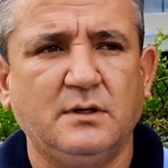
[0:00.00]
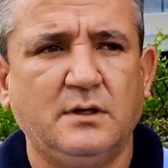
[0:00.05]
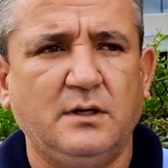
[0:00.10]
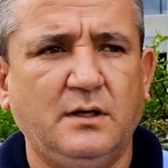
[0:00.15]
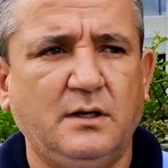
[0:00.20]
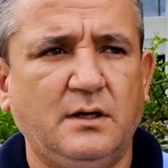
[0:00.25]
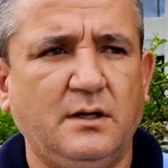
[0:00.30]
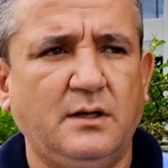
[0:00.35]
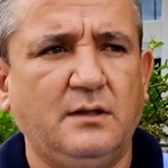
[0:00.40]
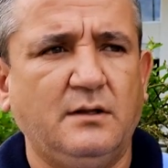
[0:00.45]

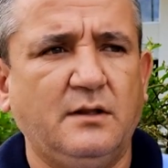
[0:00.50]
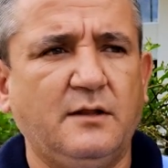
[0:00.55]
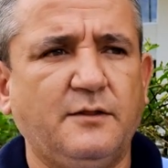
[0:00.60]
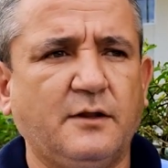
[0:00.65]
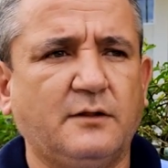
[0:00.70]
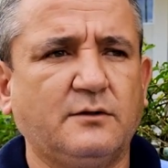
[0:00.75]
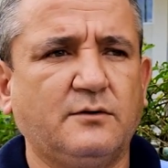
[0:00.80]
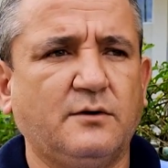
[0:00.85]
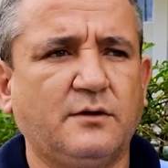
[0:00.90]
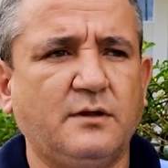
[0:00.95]
eh,
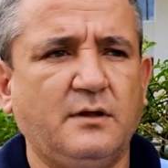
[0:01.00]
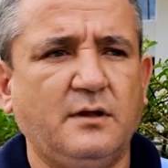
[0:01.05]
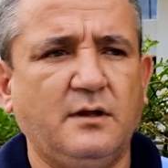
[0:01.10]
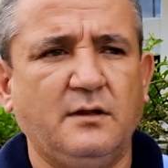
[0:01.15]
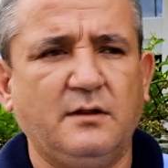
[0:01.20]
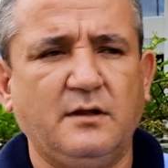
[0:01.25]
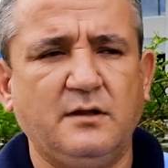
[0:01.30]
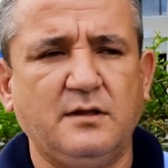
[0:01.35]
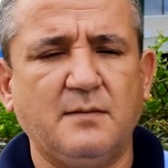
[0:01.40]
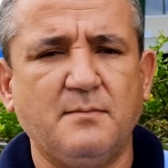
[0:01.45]
detector
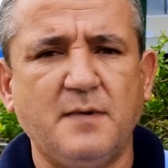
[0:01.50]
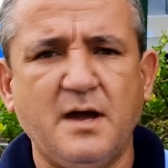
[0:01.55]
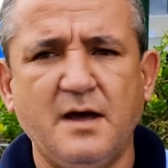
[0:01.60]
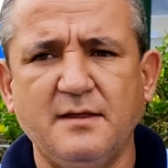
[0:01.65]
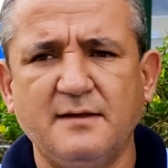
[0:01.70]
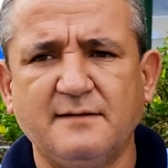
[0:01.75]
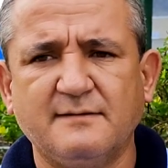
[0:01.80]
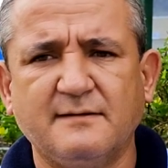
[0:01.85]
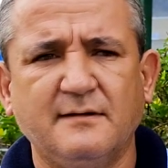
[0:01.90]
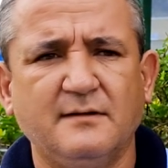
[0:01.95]
de,
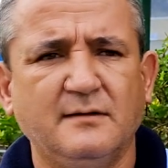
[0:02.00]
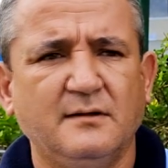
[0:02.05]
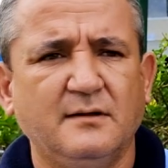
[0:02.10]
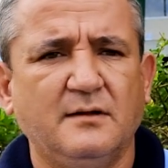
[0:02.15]
llamadas